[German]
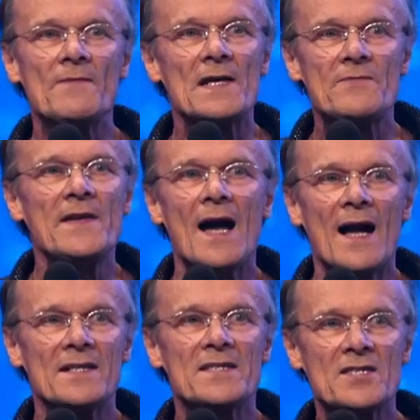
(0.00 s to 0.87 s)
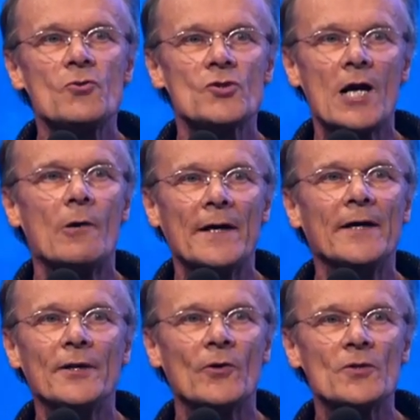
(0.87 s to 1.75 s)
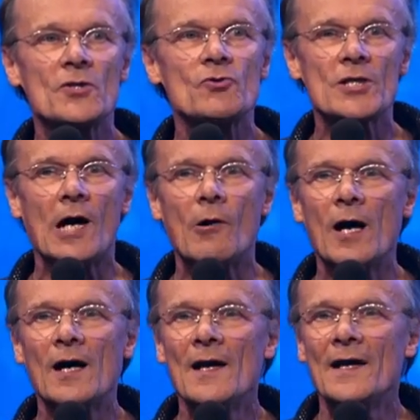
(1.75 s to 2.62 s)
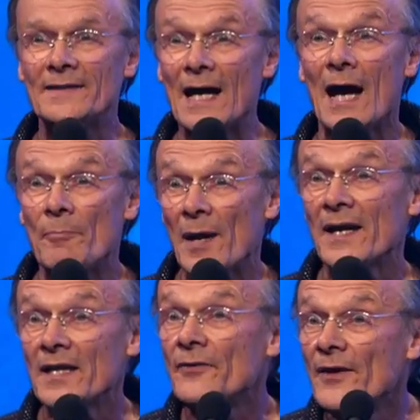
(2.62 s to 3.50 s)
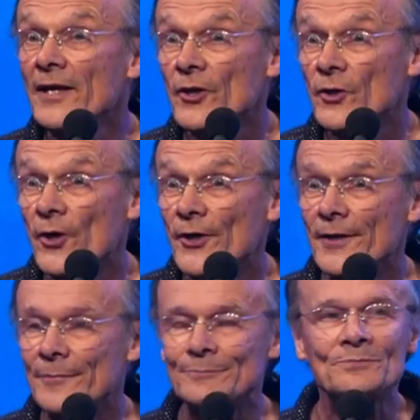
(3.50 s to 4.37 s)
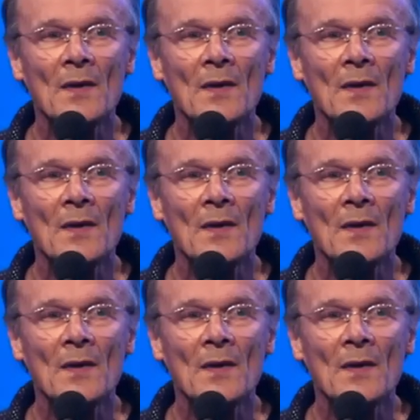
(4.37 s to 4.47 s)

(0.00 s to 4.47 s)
was wir als Zuschauerinnen und Zuschauer dabei gewinnen können